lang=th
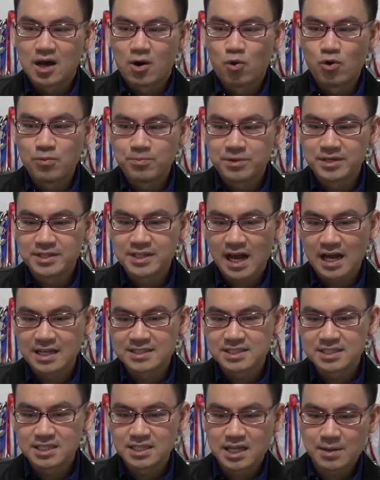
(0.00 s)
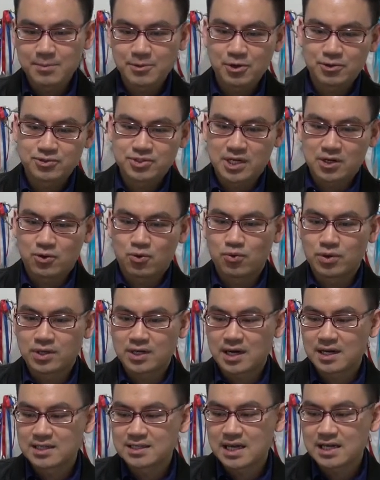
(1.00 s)
หุ้นพื้นฐานดีได้ประโยชน์จากโครง
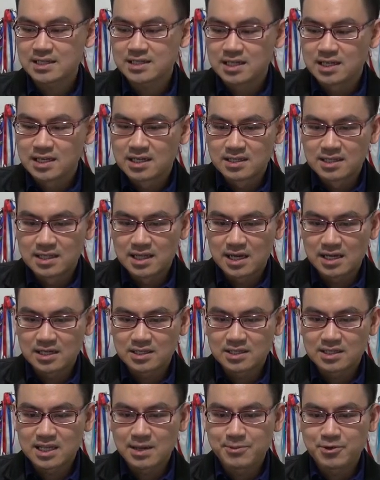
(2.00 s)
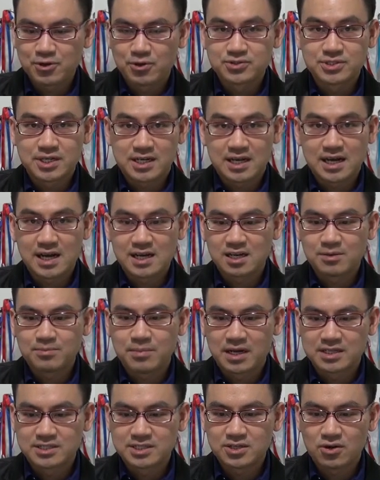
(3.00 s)
การรัฐและได้ประโยชน์จากค่าเงิน
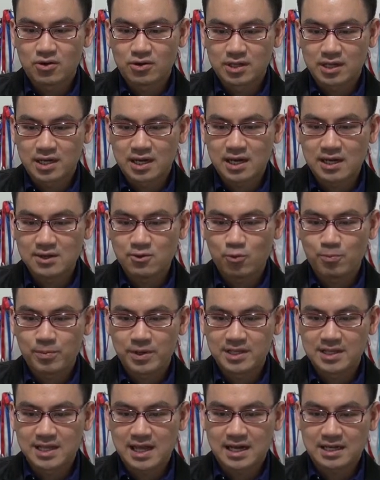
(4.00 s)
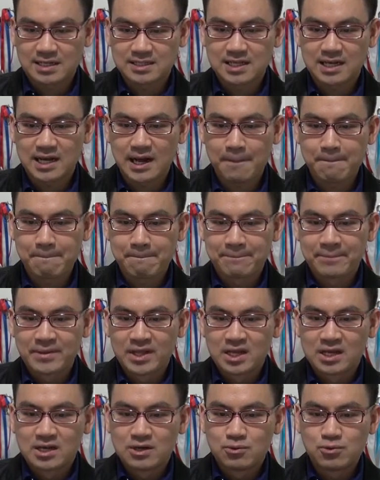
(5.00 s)
บาทที่อ่อนค่าลงเป็นหลักนะครับ
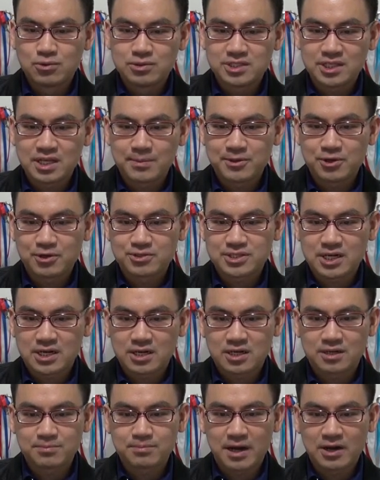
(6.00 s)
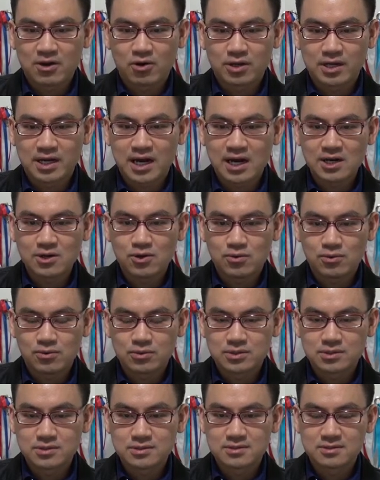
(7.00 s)
หุ้นที่ได้ประโยชน์จากเงินบาทอ่อนค่าลง
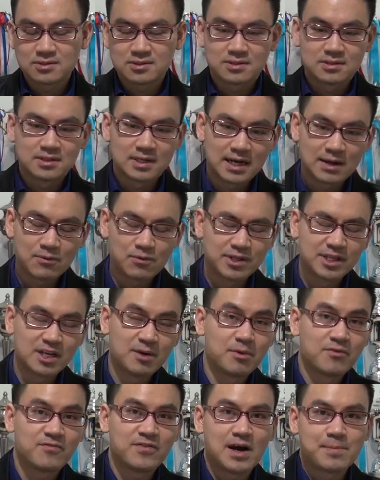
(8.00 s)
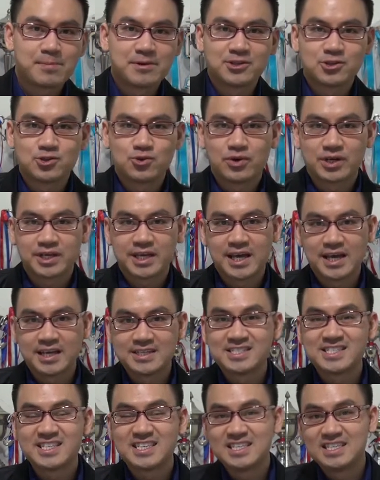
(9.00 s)
นะครับวันนี้เอามาฝากเป็นตัว
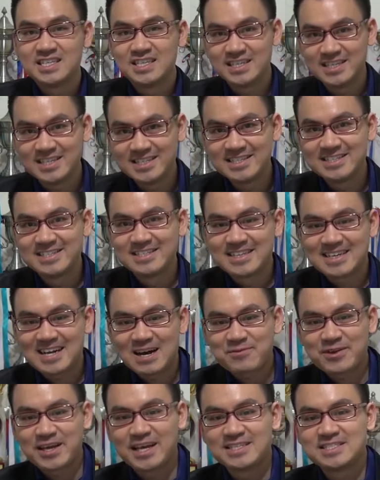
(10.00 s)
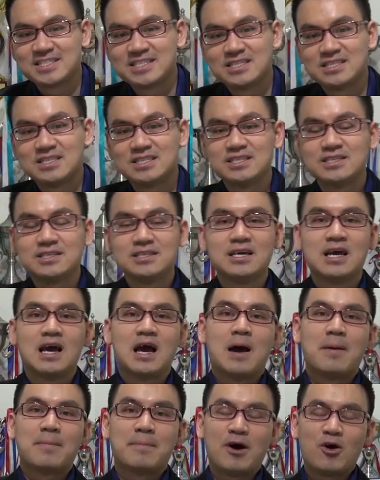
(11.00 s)
KCE นะครับ KCE
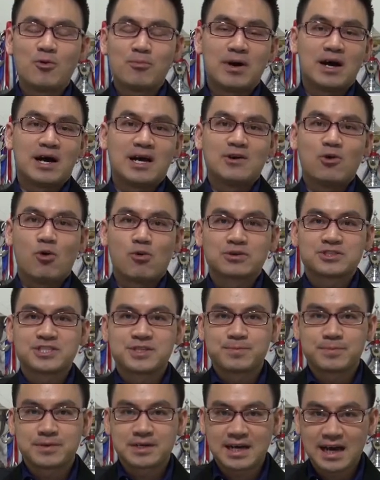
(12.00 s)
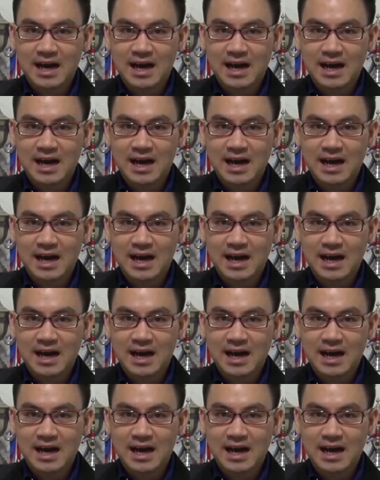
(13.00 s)
เป้าหมาย 69